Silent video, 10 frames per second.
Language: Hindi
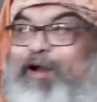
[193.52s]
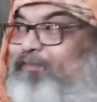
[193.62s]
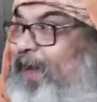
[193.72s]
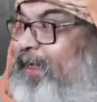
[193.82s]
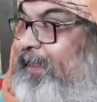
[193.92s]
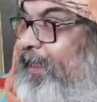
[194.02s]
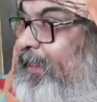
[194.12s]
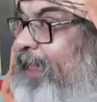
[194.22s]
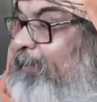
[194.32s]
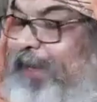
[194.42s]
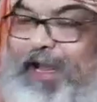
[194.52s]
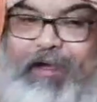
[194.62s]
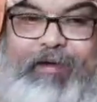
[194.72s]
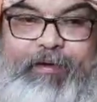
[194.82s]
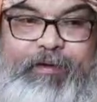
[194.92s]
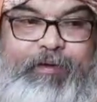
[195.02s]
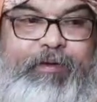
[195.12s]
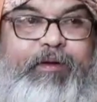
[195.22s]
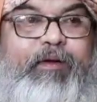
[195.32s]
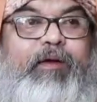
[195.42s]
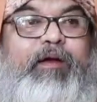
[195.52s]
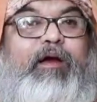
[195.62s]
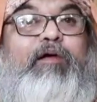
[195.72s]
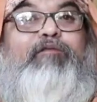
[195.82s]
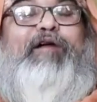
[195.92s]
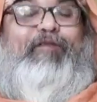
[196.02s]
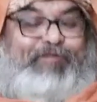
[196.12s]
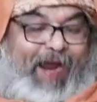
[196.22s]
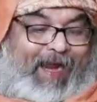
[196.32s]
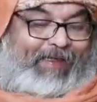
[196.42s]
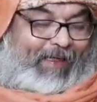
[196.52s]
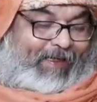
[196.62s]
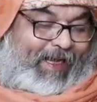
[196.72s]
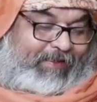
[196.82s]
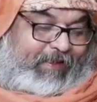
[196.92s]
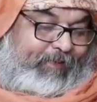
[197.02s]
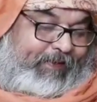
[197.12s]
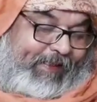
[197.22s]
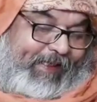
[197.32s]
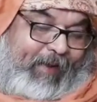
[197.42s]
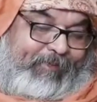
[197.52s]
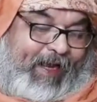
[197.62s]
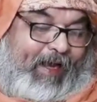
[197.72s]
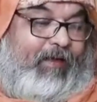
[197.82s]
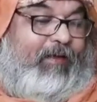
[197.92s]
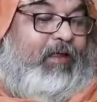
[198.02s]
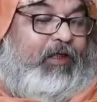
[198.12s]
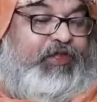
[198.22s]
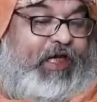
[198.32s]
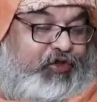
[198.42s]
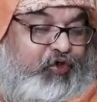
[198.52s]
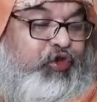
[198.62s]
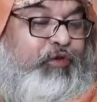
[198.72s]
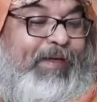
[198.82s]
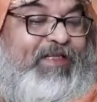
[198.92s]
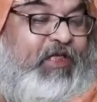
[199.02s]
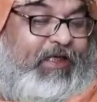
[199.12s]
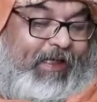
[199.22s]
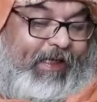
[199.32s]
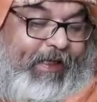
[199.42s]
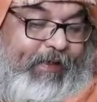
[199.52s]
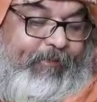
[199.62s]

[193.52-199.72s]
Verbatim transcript: वफ़ एक्ट की किताब ला पफ एक्ट के लिहाज से भी देखिए आप यहाँ जज खुद मेंशन करें